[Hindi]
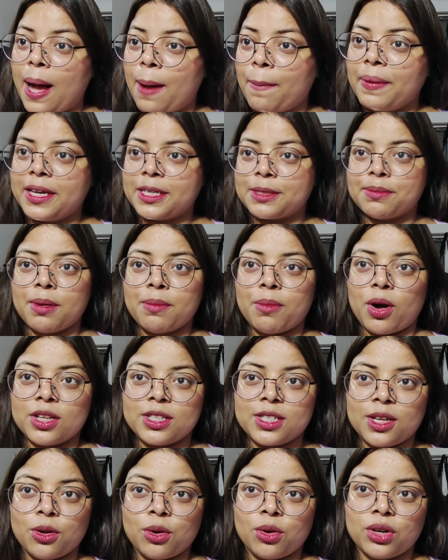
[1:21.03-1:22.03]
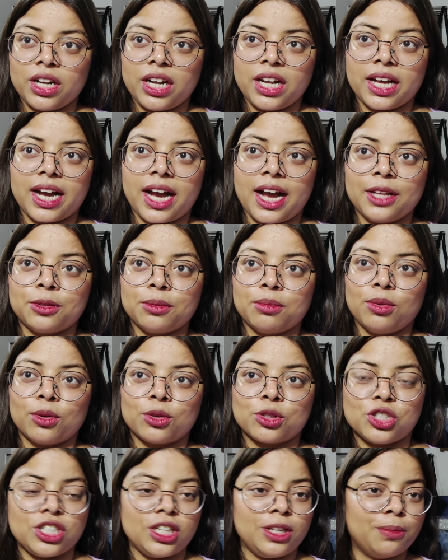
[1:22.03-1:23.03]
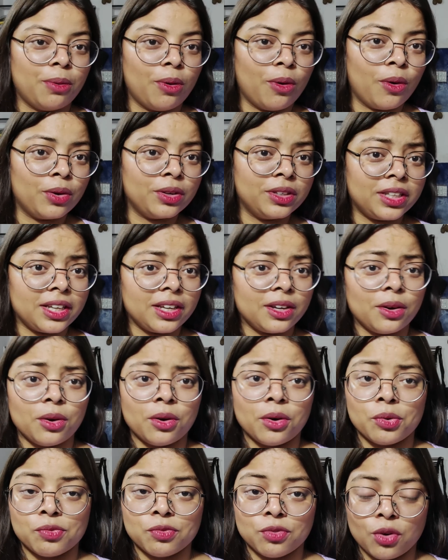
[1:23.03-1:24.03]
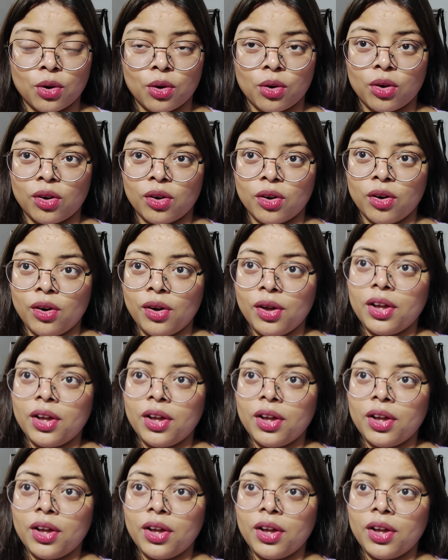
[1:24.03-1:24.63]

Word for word: अब इसमें बहुत से लोगों ने लिखा है तुम लोग चीप हो ये हो वो हो